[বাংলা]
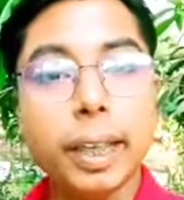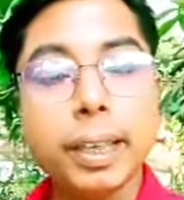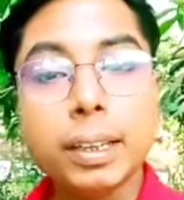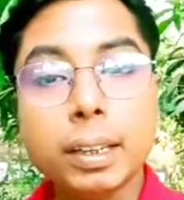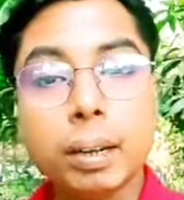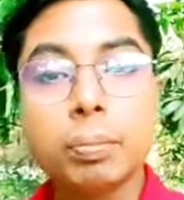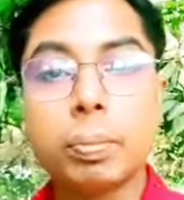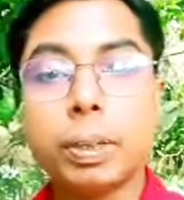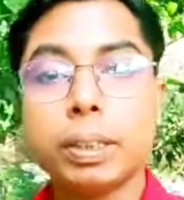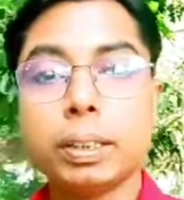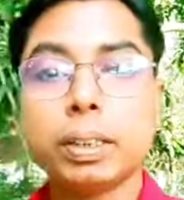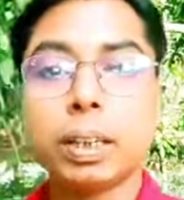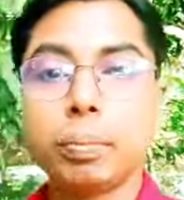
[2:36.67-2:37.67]
এই
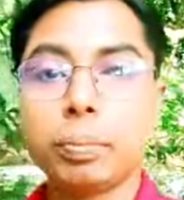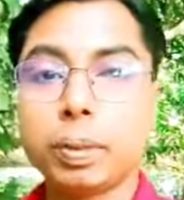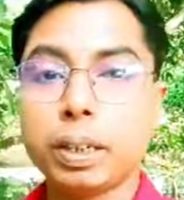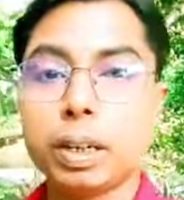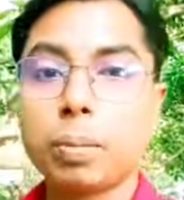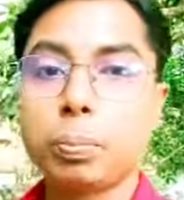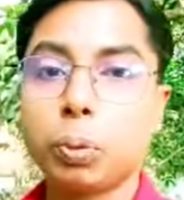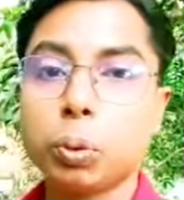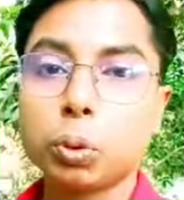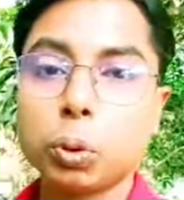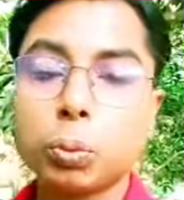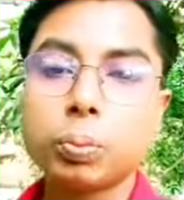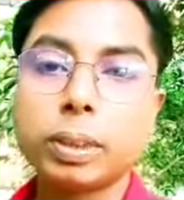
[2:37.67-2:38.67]
কোম্পানিতে আপনারা
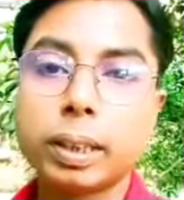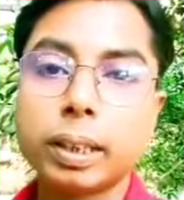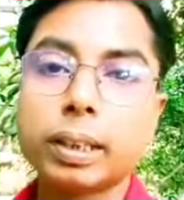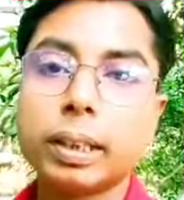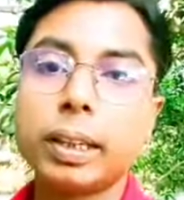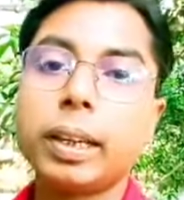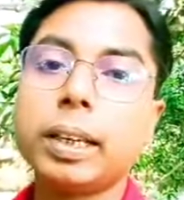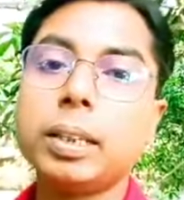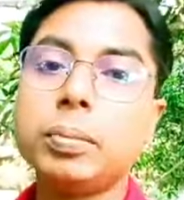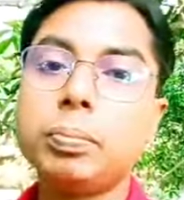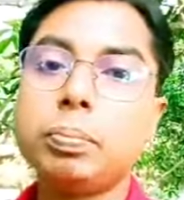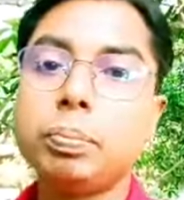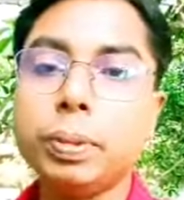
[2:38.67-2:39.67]
প্রথম থেকেই
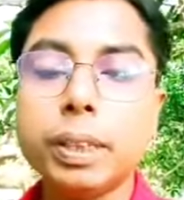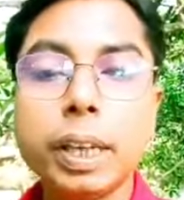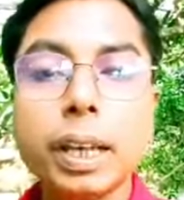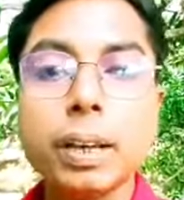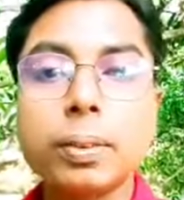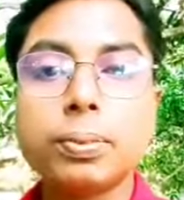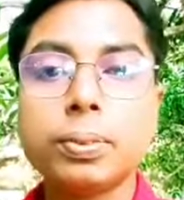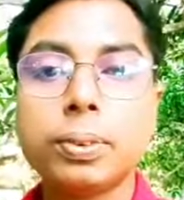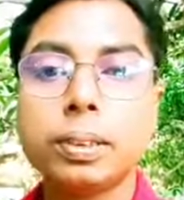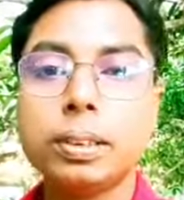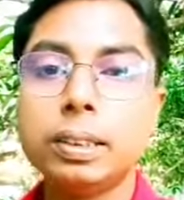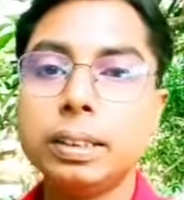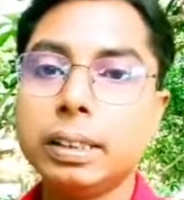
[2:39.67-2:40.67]
পিএফ
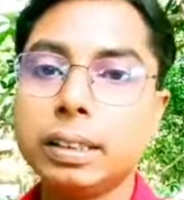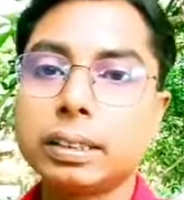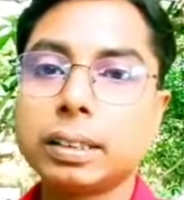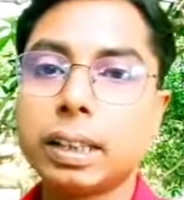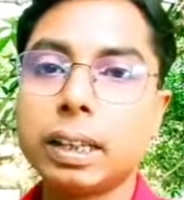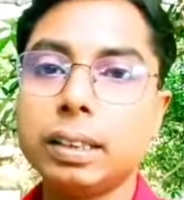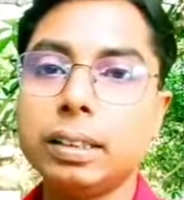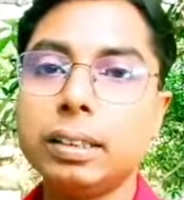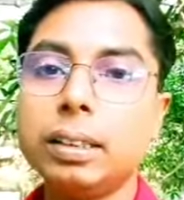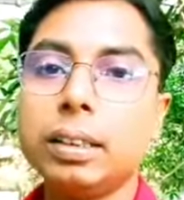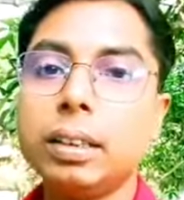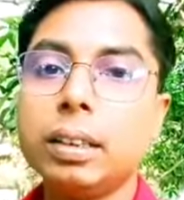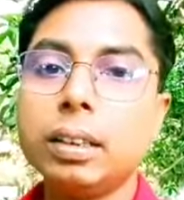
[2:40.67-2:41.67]
ইএসআই e
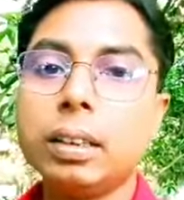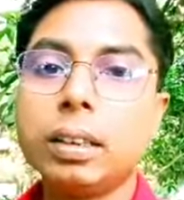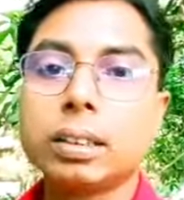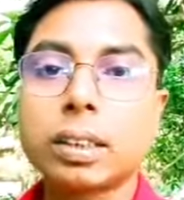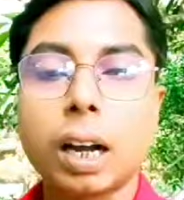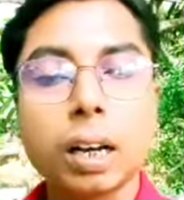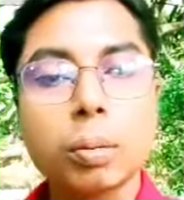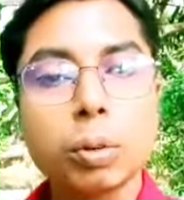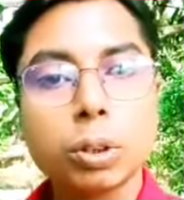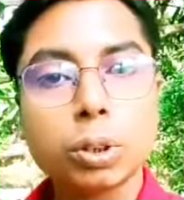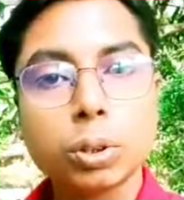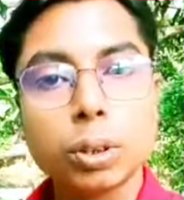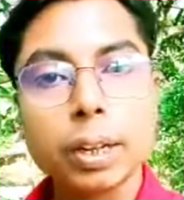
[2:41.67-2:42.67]
সারা
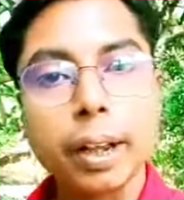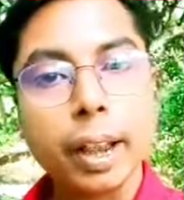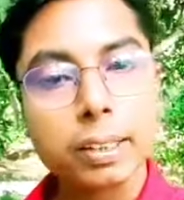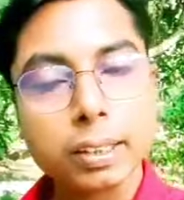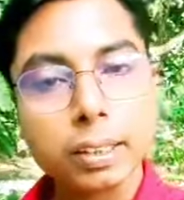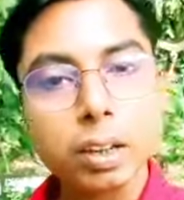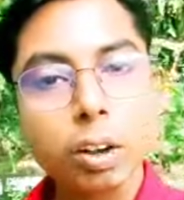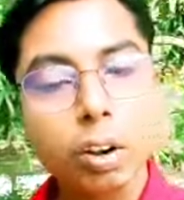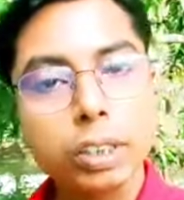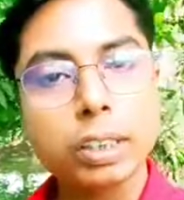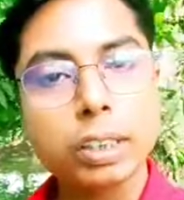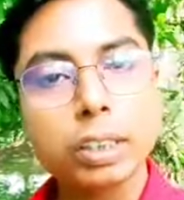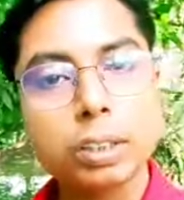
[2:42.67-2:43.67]
বছরে ন্যাশনাল
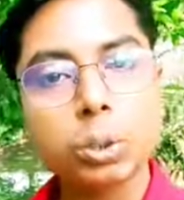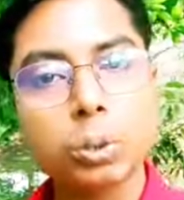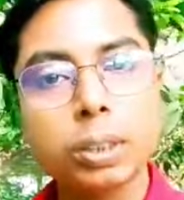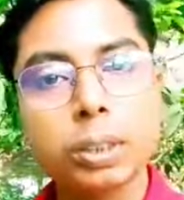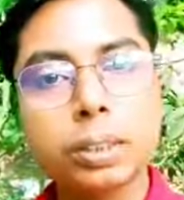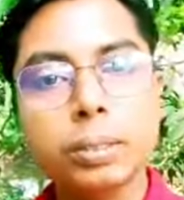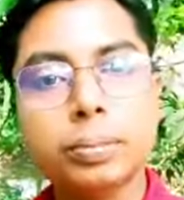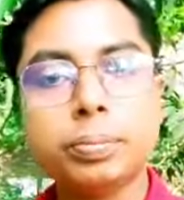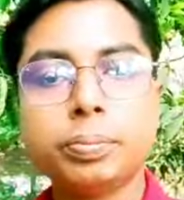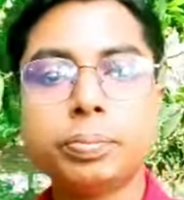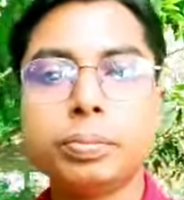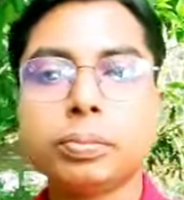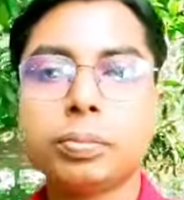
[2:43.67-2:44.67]
হলিডের ছুটি
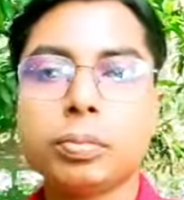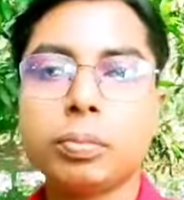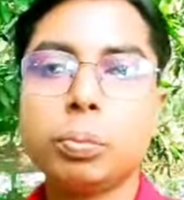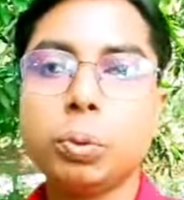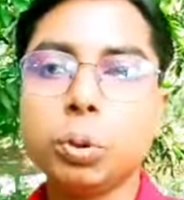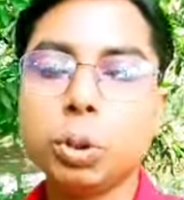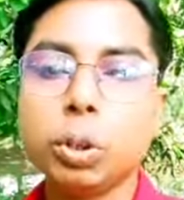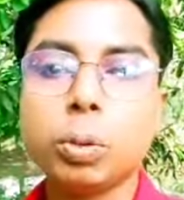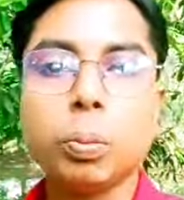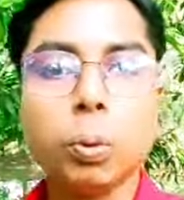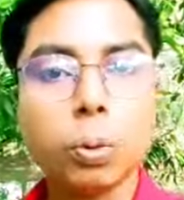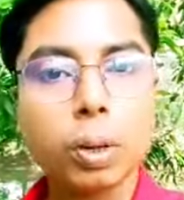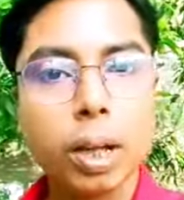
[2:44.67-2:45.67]
পুজোর
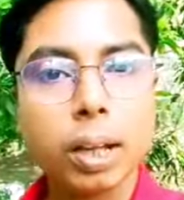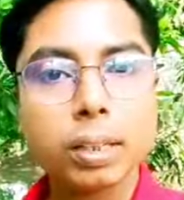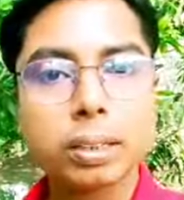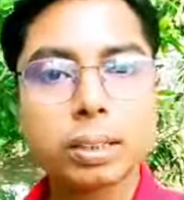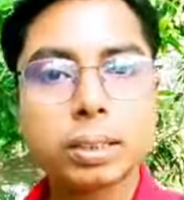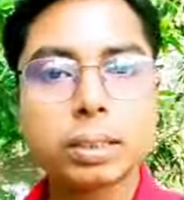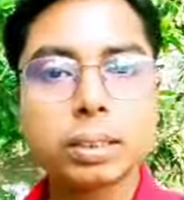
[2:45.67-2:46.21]
বোনাস